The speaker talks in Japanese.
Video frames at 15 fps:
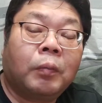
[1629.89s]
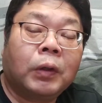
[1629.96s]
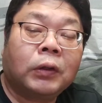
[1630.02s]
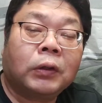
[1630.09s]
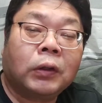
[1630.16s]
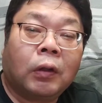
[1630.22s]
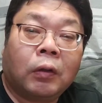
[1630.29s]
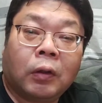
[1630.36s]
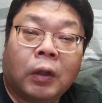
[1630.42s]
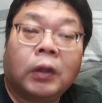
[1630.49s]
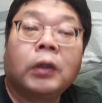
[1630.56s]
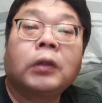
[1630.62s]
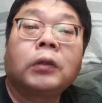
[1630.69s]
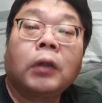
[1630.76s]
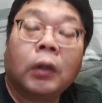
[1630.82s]
あんま使わな
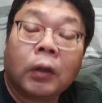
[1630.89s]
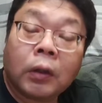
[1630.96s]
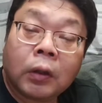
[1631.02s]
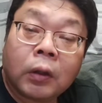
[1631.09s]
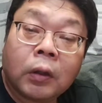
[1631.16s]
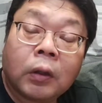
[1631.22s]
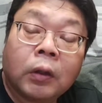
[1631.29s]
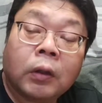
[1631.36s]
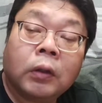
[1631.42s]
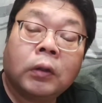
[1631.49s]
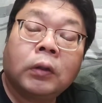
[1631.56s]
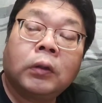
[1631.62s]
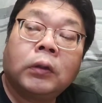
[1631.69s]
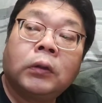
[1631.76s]
いですよね。